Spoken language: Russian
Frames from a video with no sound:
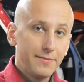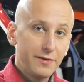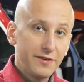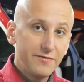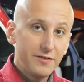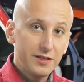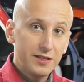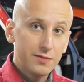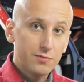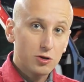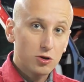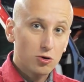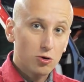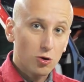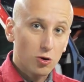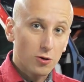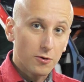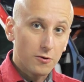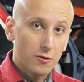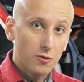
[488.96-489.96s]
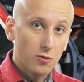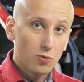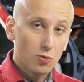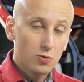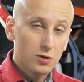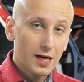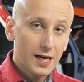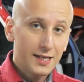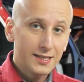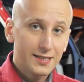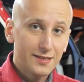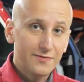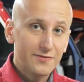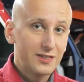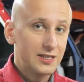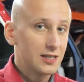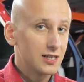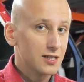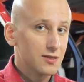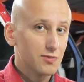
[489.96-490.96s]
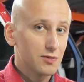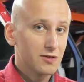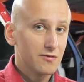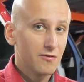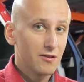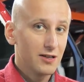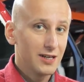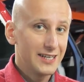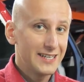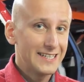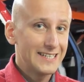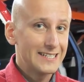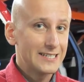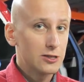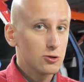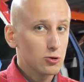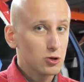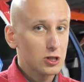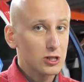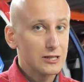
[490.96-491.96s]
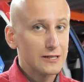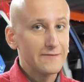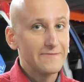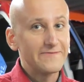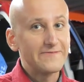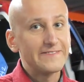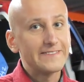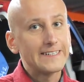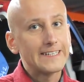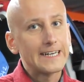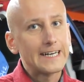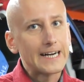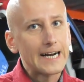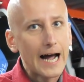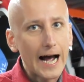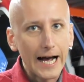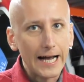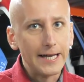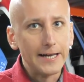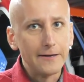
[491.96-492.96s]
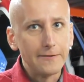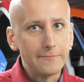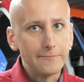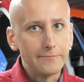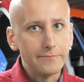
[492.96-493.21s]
И мы видим, что у нас все распредвалы изношены в край.